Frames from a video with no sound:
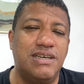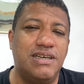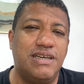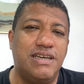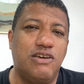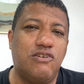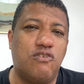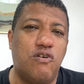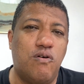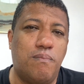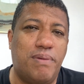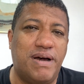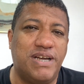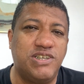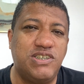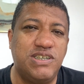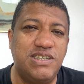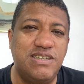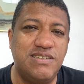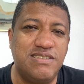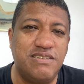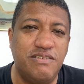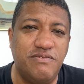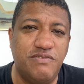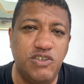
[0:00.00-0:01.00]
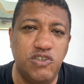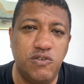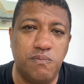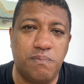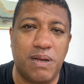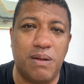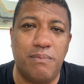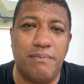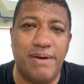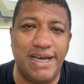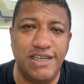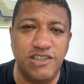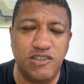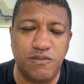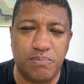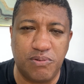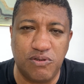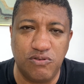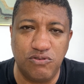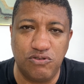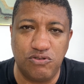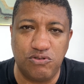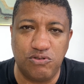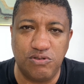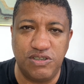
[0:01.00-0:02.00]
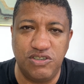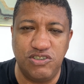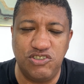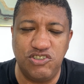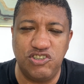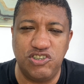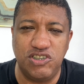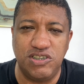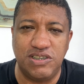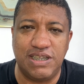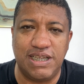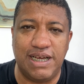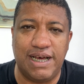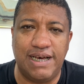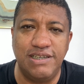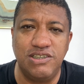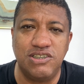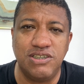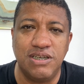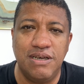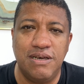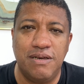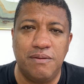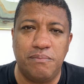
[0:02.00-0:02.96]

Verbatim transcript: e compartilhe esse vídeo para mais produtores digitais,